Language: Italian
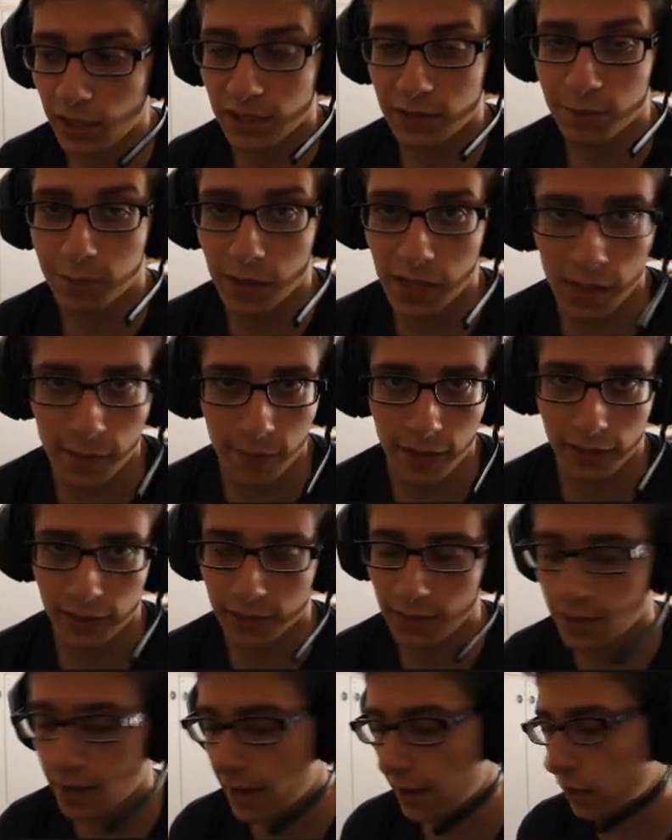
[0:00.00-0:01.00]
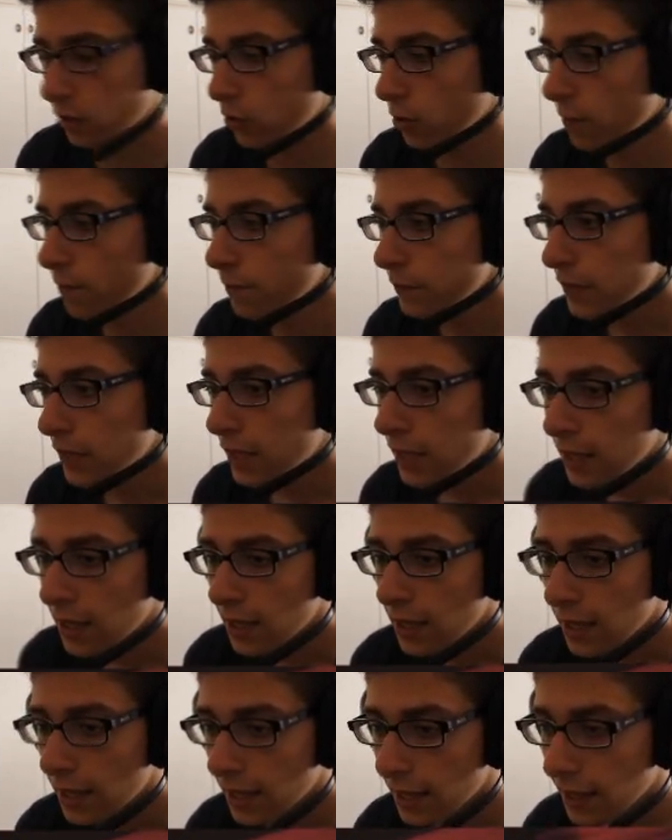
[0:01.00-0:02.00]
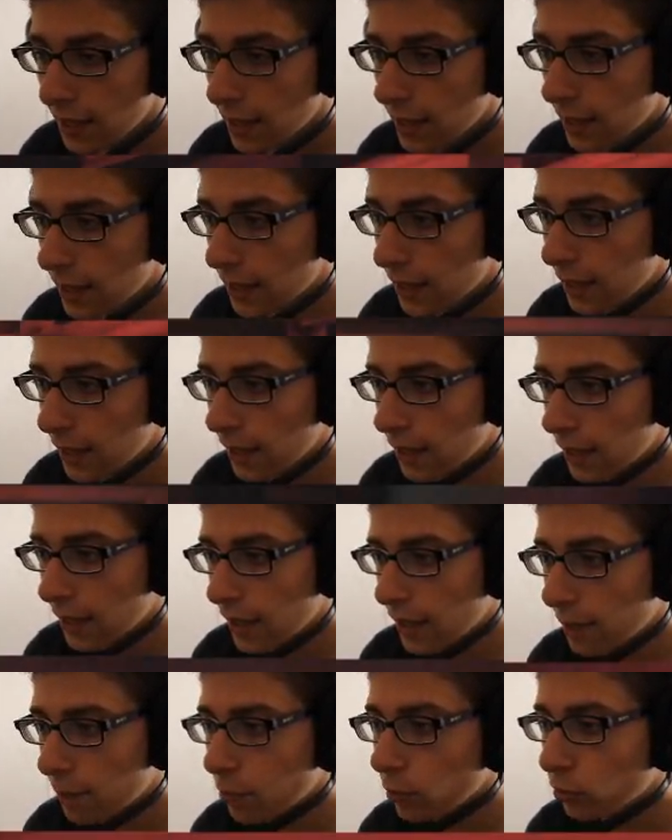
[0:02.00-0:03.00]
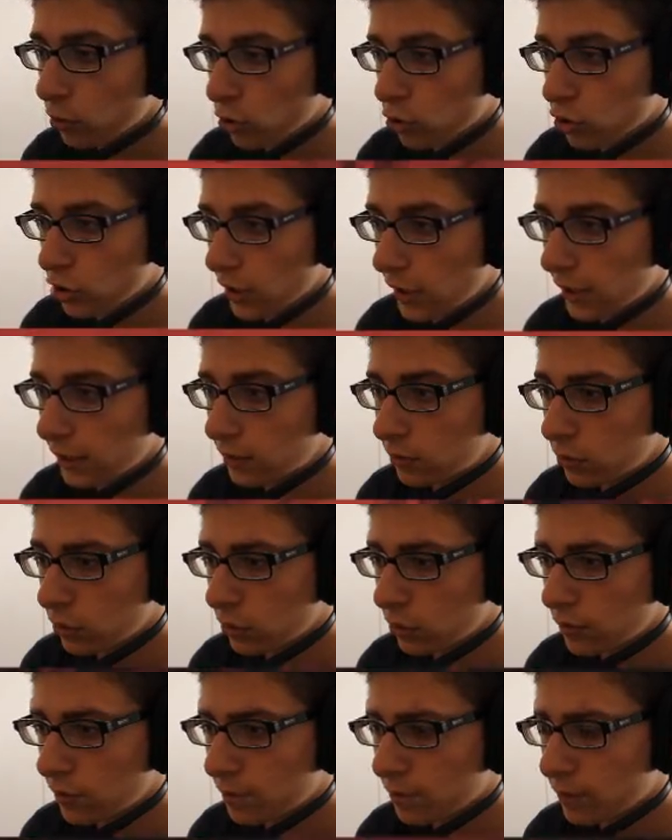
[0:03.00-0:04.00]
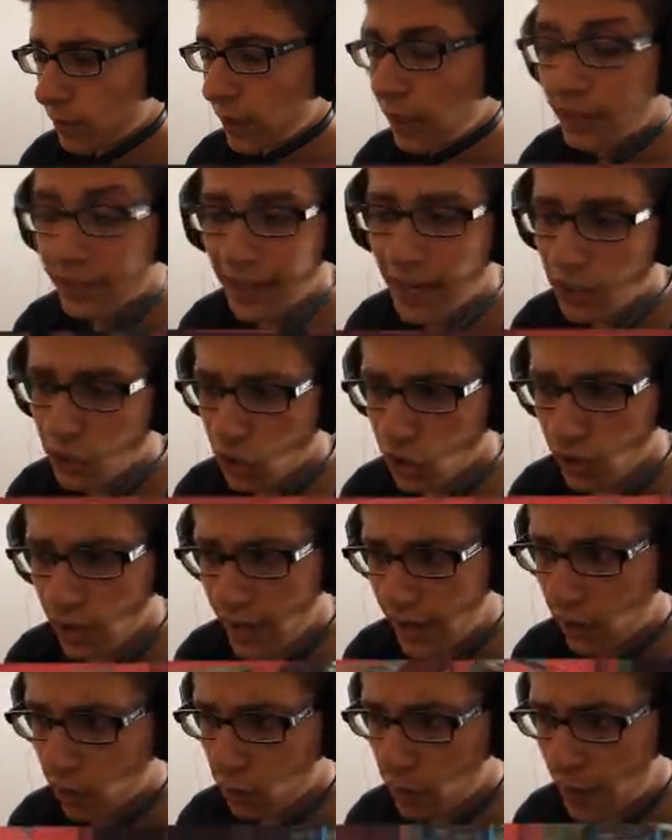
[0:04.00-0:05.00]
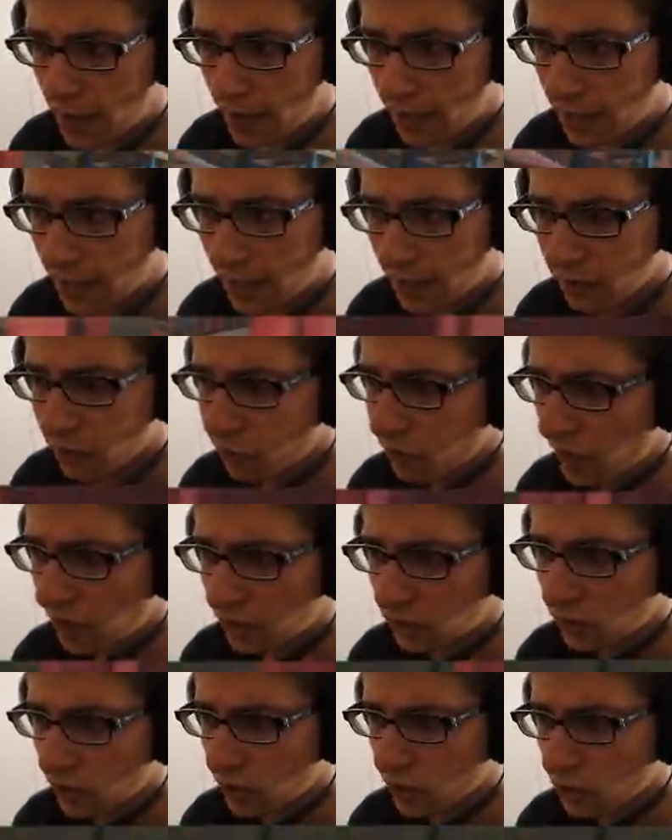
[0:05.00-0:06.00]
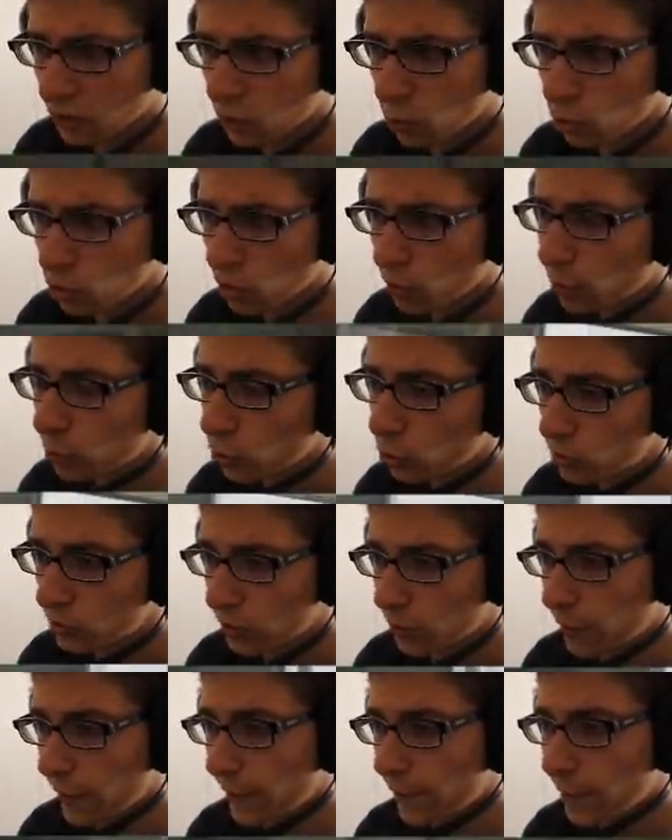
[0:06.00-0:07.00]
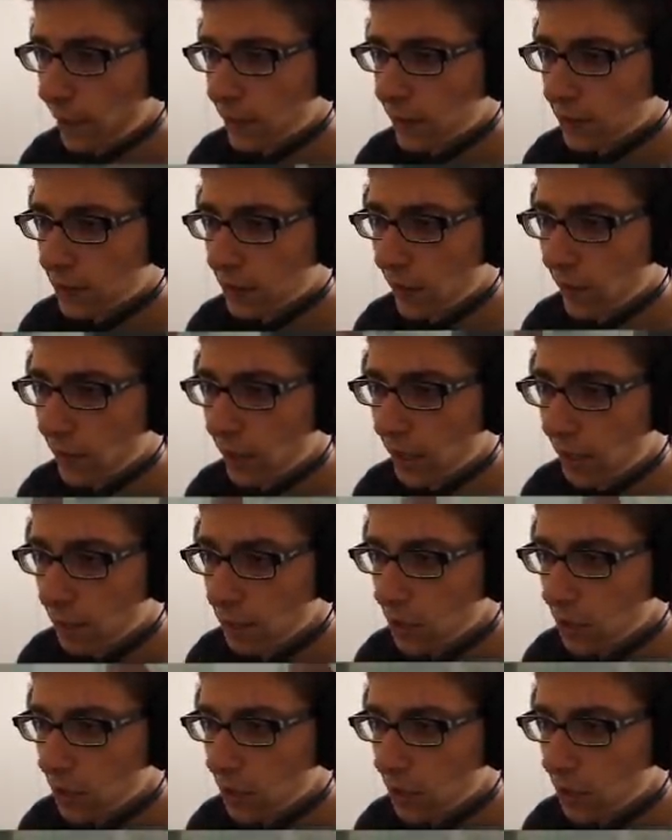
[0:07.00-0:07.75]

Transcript: di esprimerti, ecco. E appunto ho scelto le tracce non erano belle eh, affatto, erano molto brutte. Probabilmente se avete